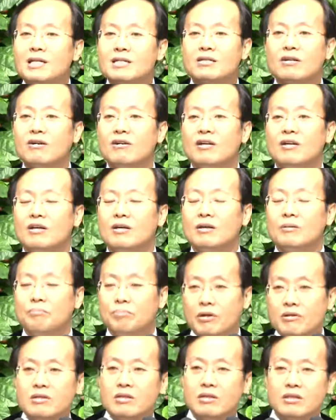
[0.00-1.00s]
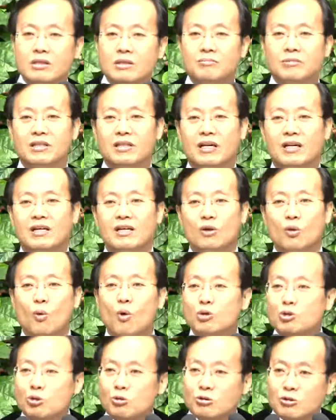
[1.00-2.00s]
사도 바울은요
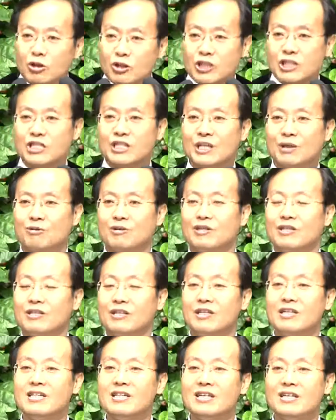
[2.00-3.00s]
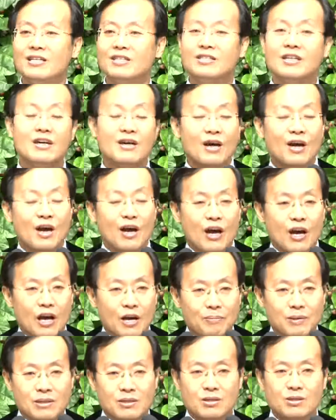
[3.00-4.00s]
옥중에서 편지를 씁니다. 그걸
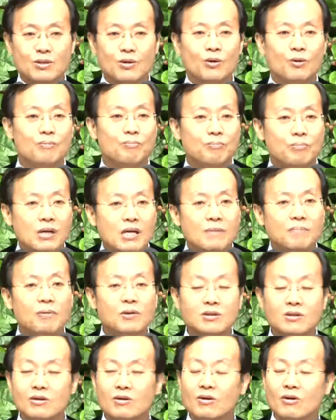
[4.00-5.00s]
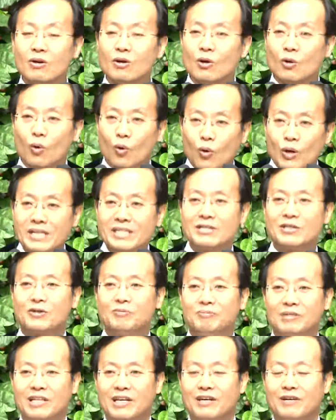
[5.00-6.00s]
옥중서신이라 그러는데 그게
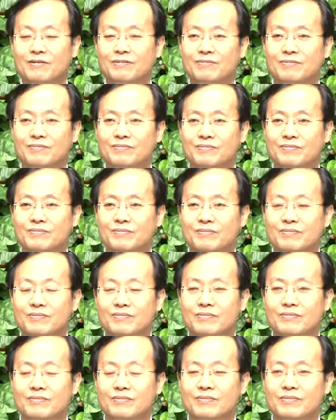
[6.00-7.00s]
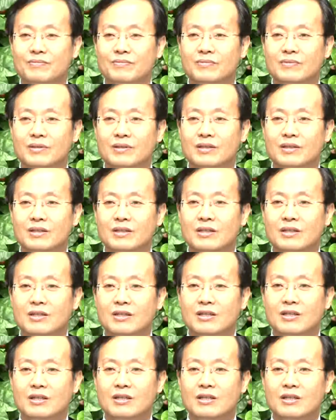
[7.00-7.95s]
에베소, 빌립보서, 골로새서입니다.